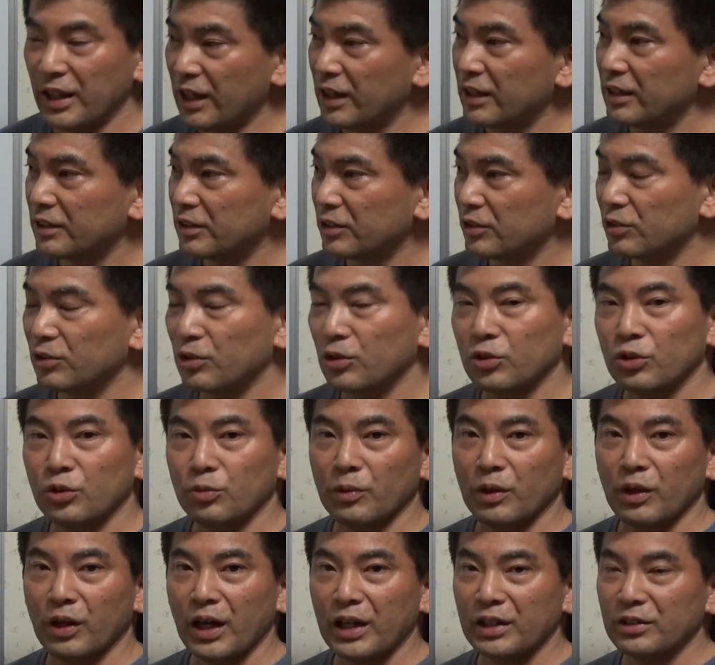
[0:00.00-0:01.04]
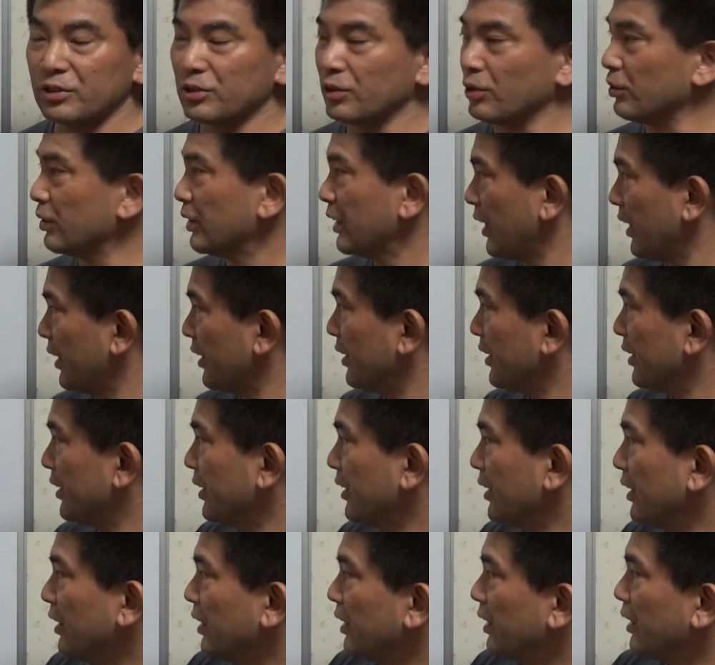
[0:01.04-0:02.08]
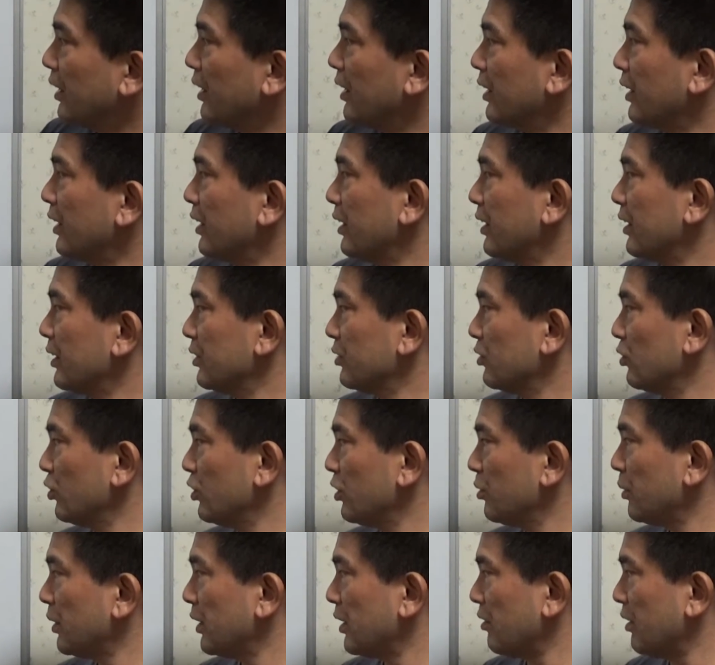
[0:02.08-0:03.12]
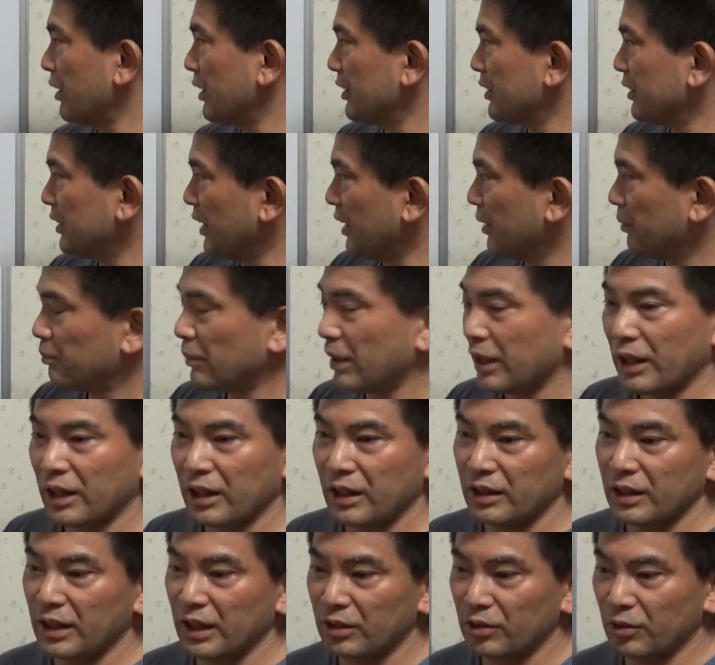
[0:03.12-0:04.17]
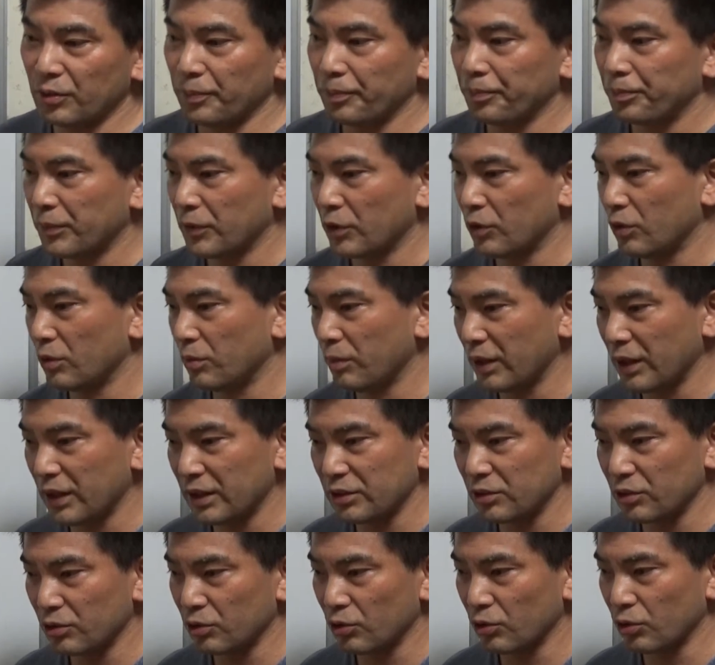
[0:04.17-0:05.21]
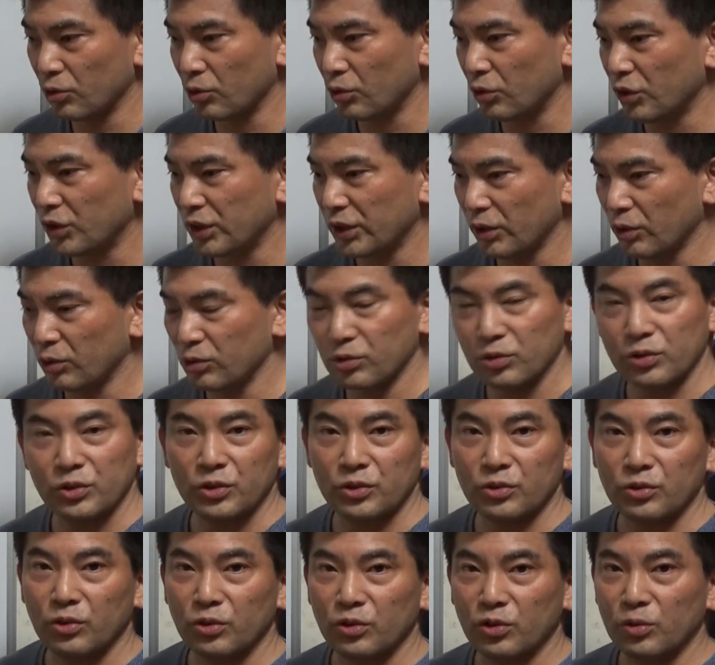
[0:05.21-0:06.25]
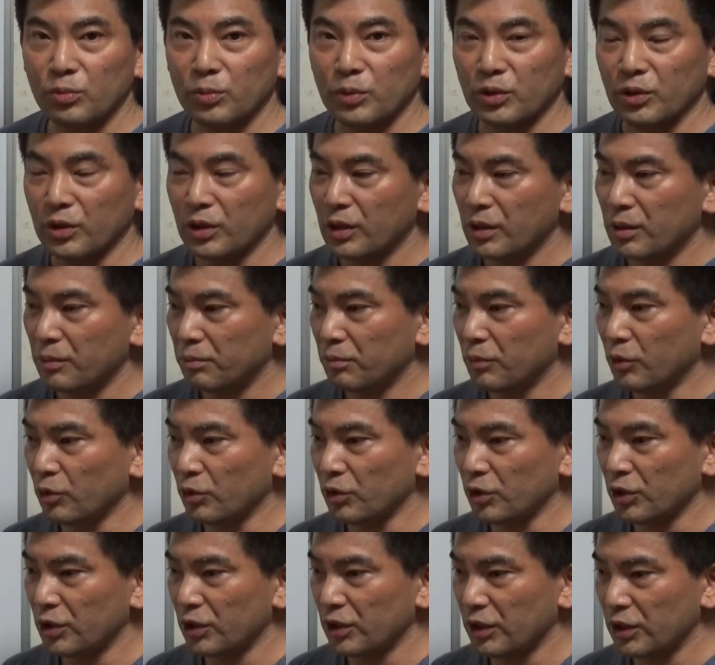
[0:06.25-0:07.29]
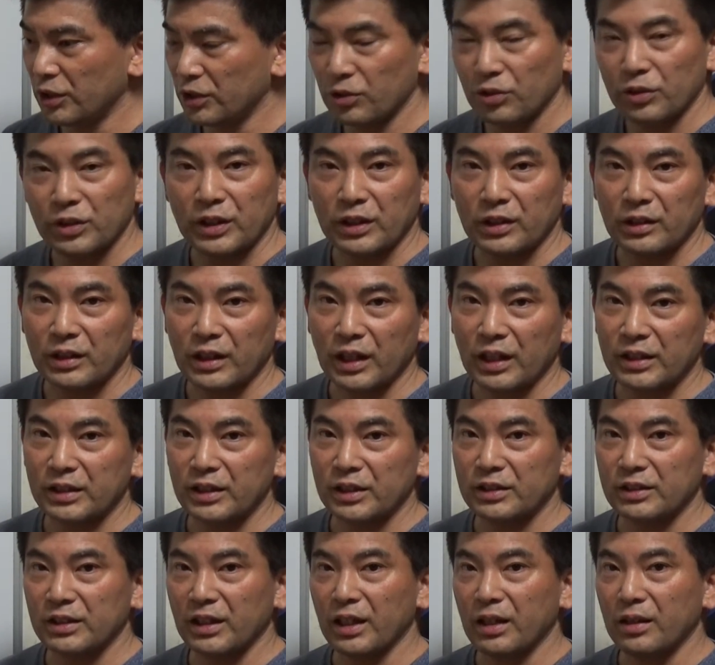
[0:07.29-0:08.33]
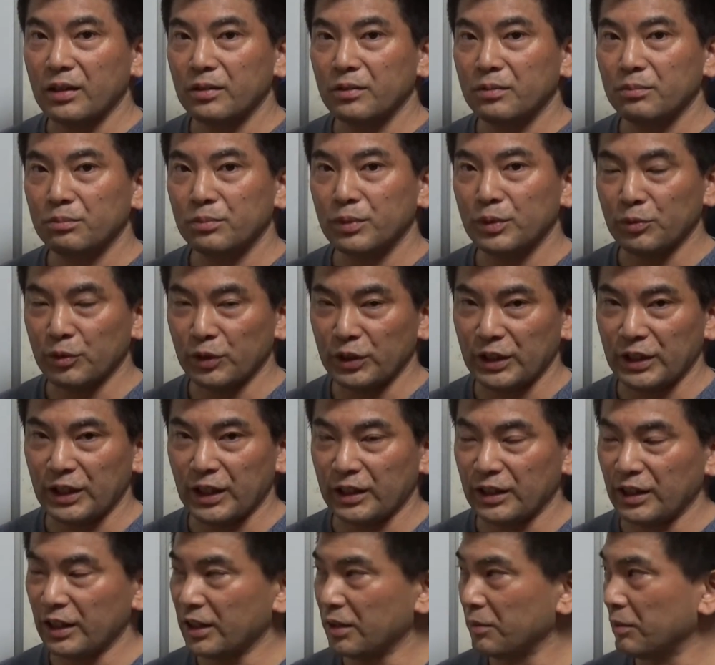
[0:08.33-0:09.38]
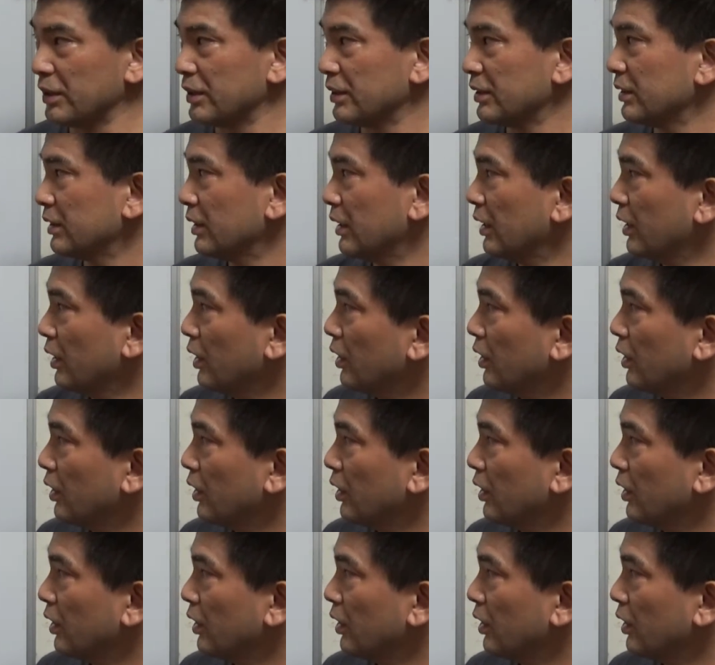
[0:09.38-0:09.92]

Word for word: ね、することもあるので、そういう意味ではですね、体のこのバランスを整えておくっていうことも、もう非常に大切な部分になってきます。